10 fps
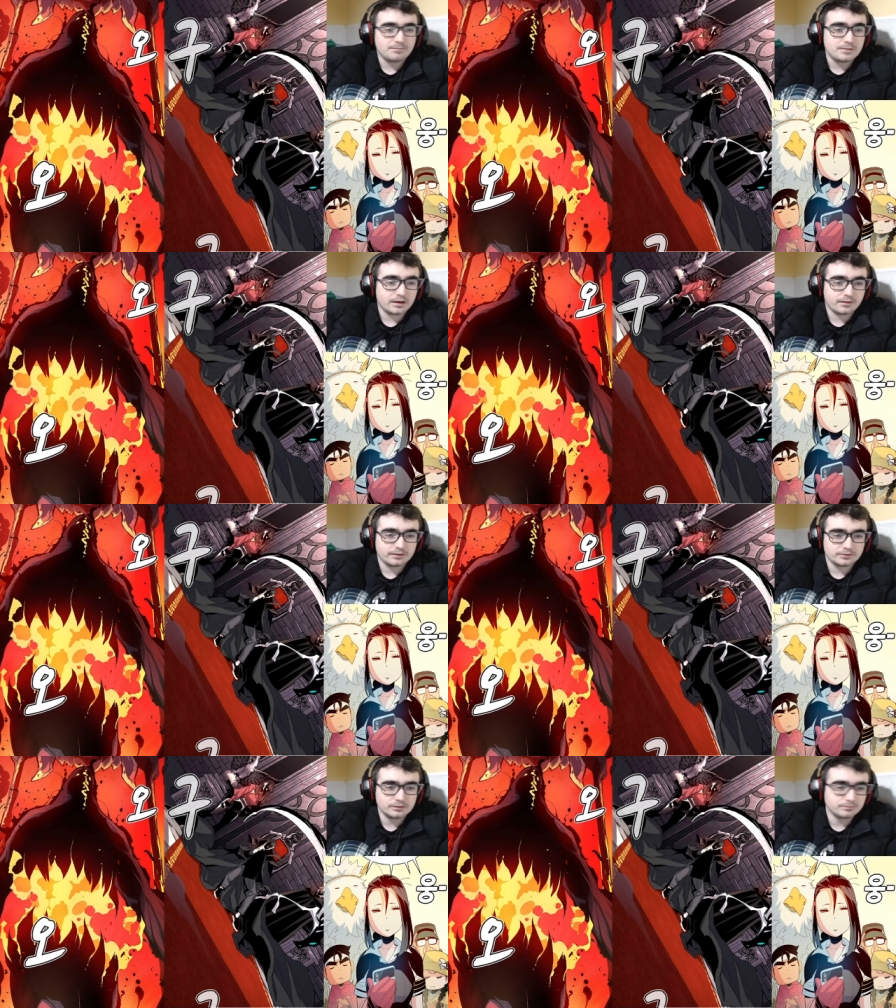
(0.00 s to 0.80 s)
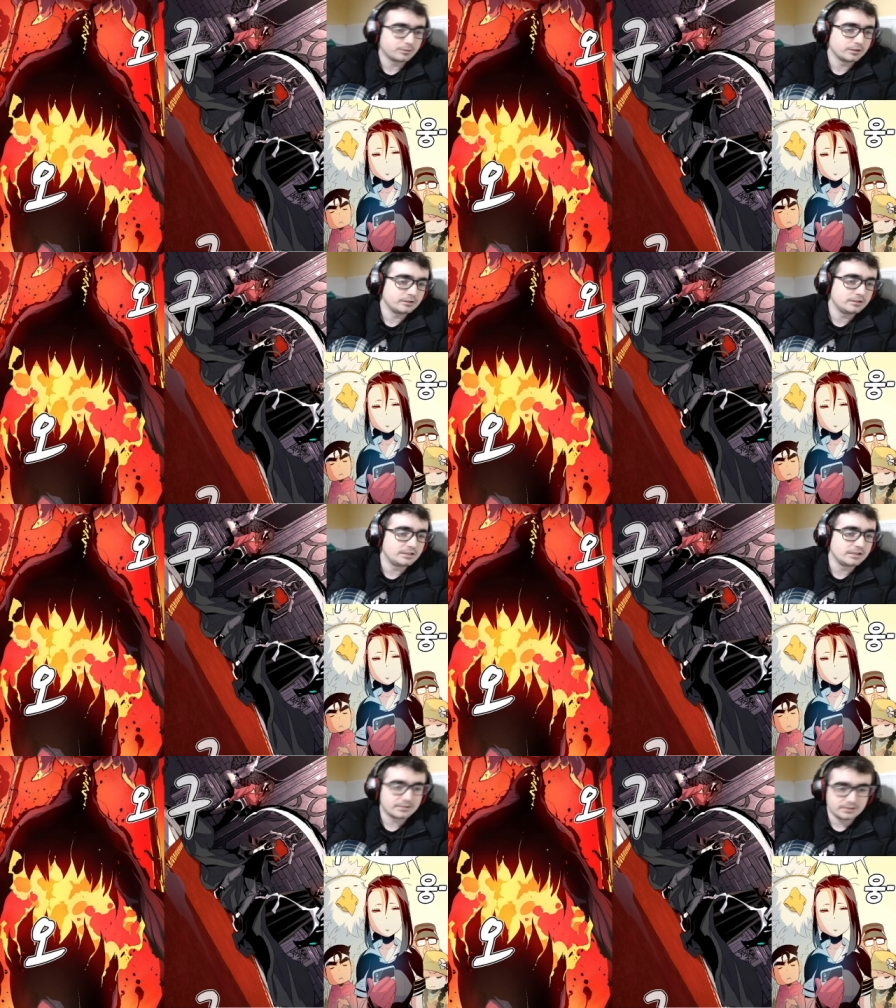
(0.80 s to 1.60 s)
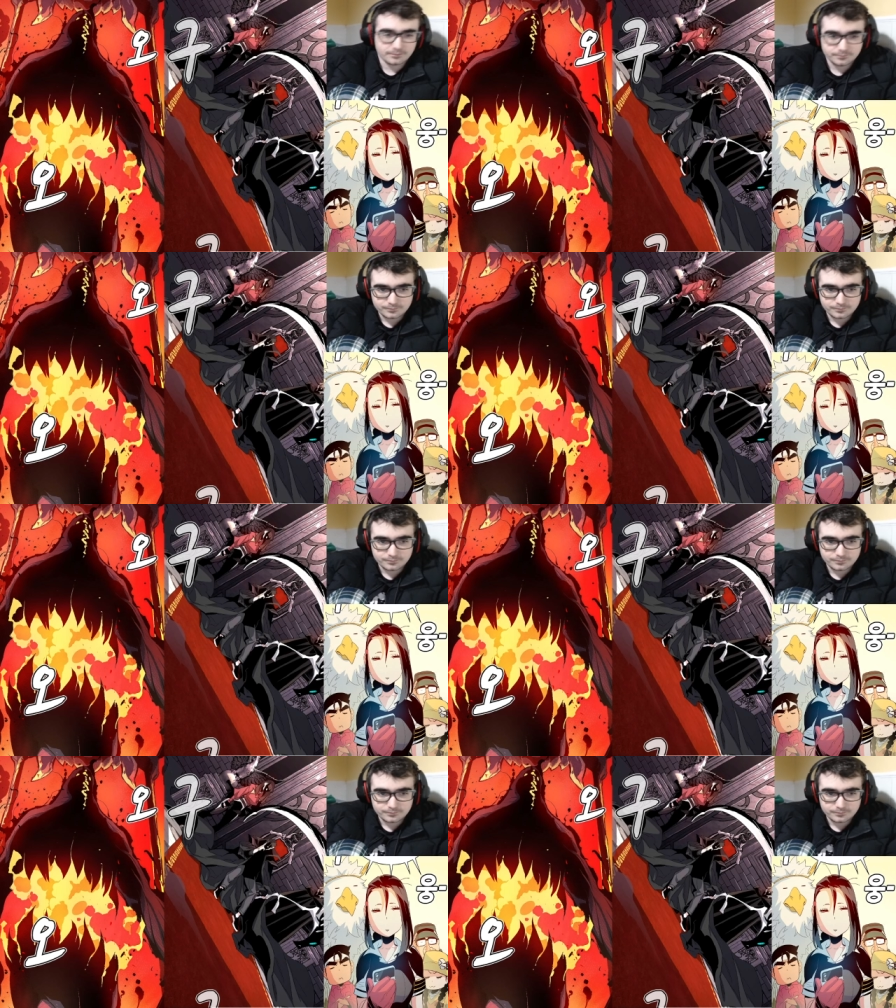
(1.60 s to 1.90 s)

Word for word: mierdas, ¿no? Pues GG easy.